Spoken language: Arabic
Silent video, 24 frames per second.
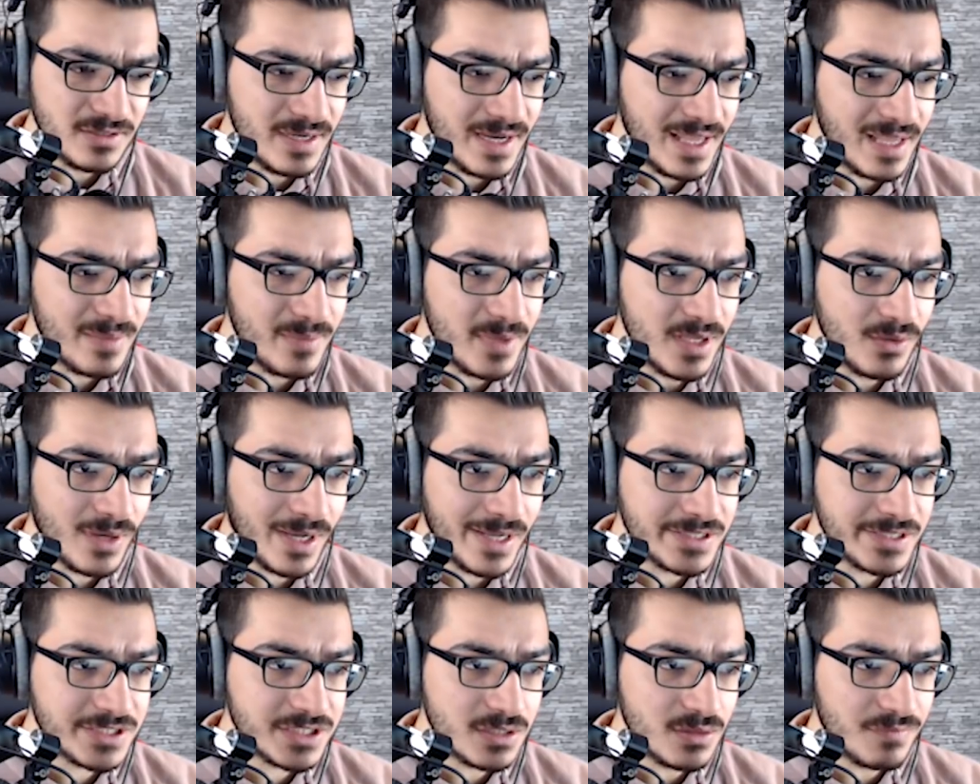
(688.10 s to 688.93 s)
هذول نايمين
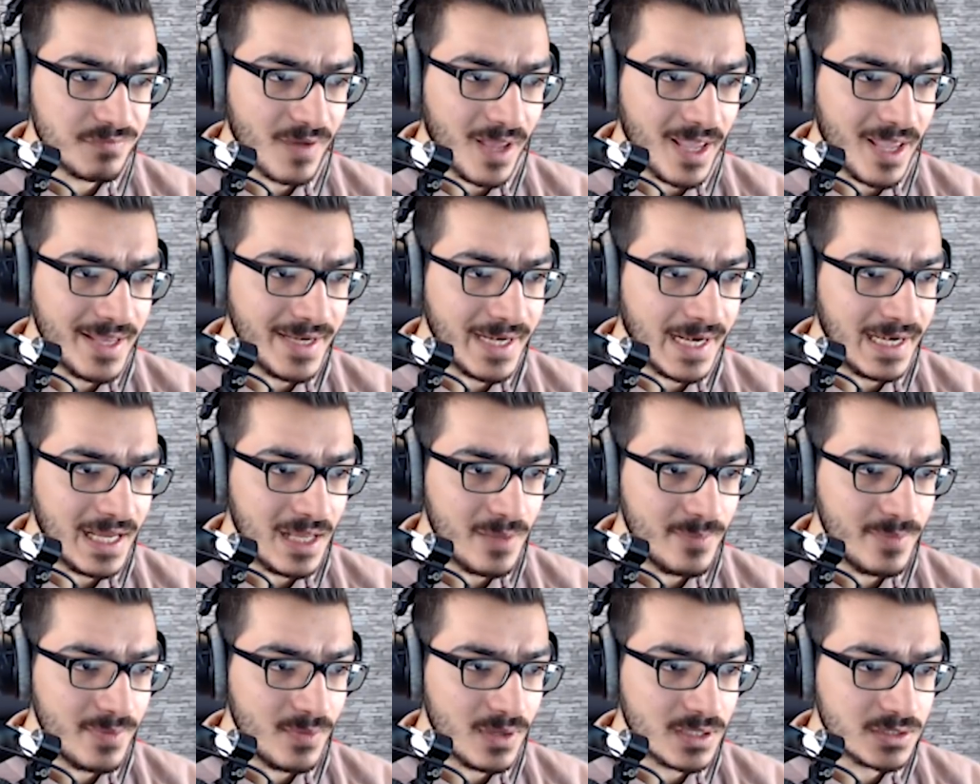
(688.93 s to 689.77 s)
وعايشين وفايقين على
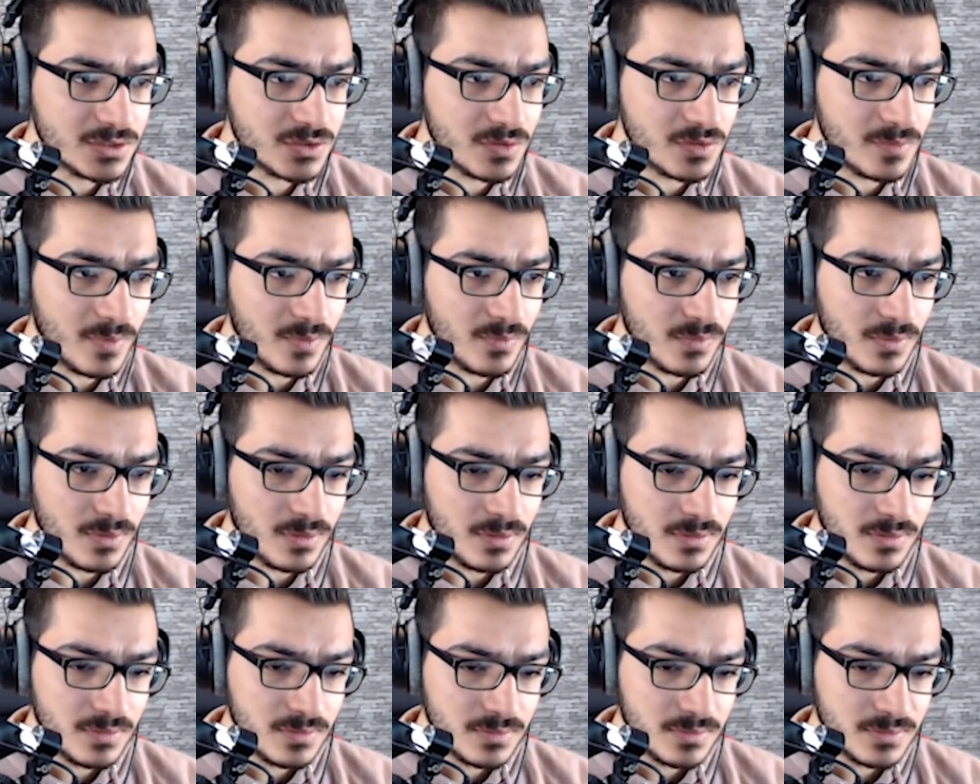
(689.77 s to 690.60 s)
اللعبة ولا شو
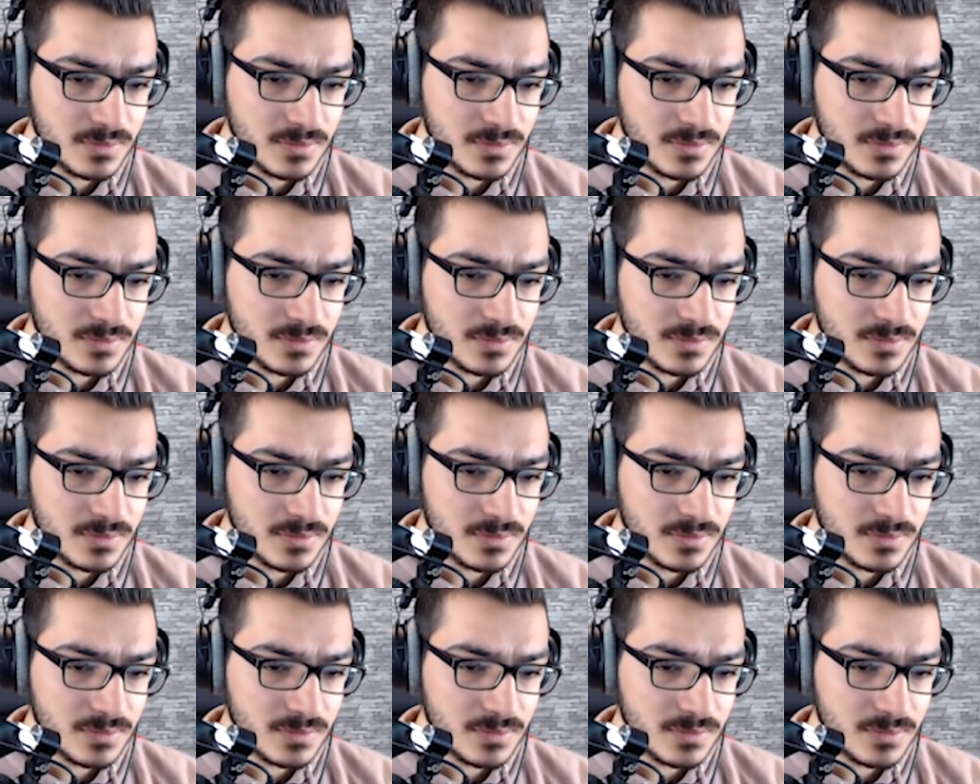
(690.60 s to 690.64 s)
الموضوع